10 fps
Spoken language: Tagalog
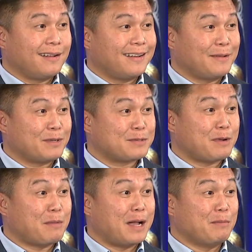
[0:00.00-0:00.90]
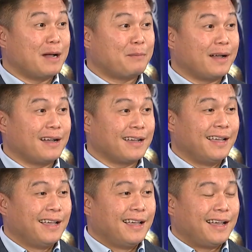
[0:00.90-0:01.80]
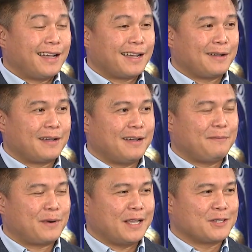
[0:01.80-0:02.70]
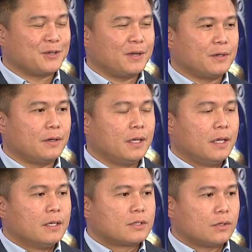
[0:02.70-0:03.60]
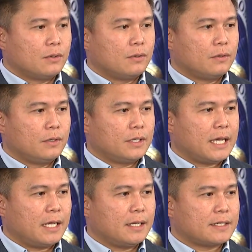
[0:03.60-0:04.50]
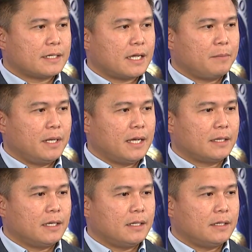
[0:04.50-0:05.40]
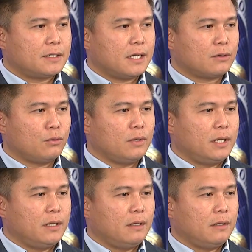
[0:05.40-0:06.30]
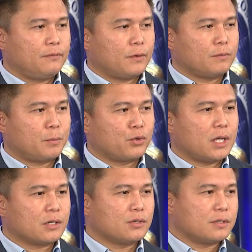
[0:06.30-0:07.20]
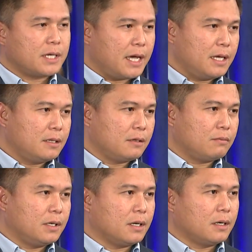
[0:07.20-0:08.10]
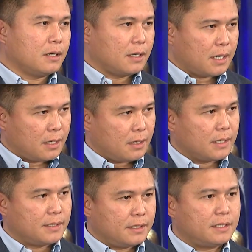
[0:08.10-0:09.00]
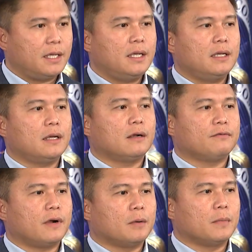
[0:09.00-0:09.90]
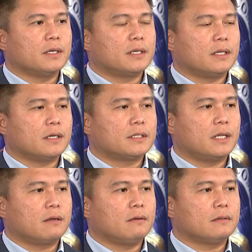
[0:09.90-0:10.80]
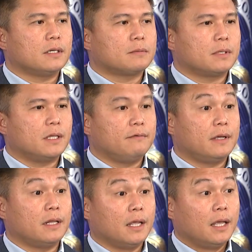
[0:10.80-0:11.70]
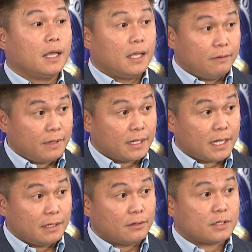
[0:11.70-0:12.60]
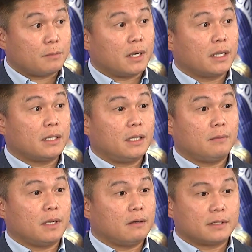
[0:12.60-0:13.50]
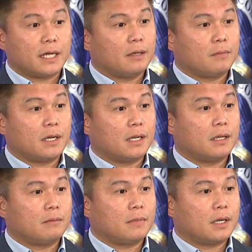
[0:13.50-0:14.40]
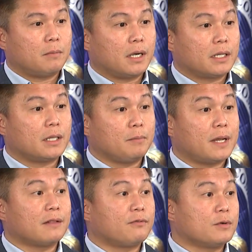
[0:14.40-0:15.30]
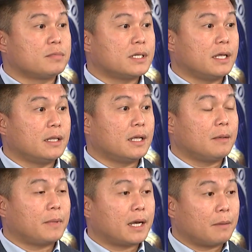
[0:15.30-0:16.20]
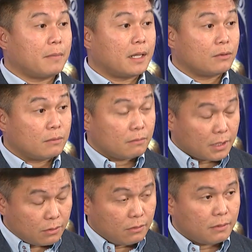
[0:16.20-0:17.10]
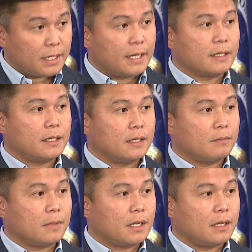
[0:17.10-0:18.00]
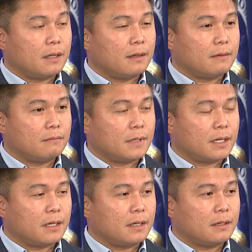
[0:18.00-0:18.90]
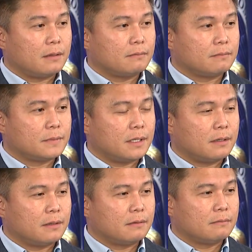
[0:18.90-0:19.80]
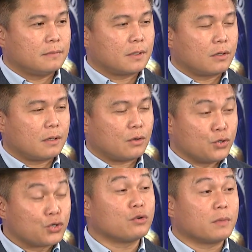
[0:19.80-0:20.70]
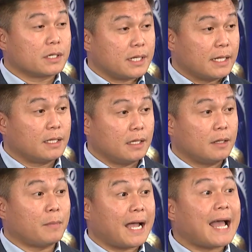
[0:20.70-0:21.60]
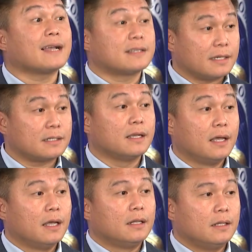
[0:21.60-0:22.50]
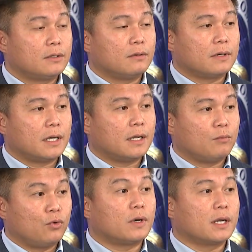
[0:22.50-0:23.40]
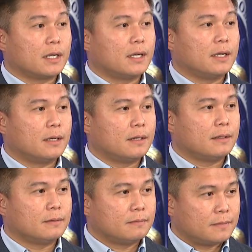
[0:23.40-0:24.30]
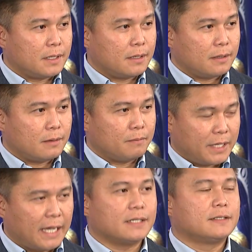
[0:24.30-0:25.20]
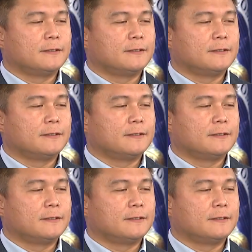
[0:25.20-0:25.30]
na mas mababa pa ang ang, ang uh, presyo ano. So, yun nga nasasabi natin, it's not only from the production side that we are uh, assisting our farmers and our stakeholders, but even even nga dito sa marketing, meron tayong mga mga marketing platforms din na para mat, matulungan natin ang mga mga uh, consumers natin na maka-access nitong uh, murang uh, Yes.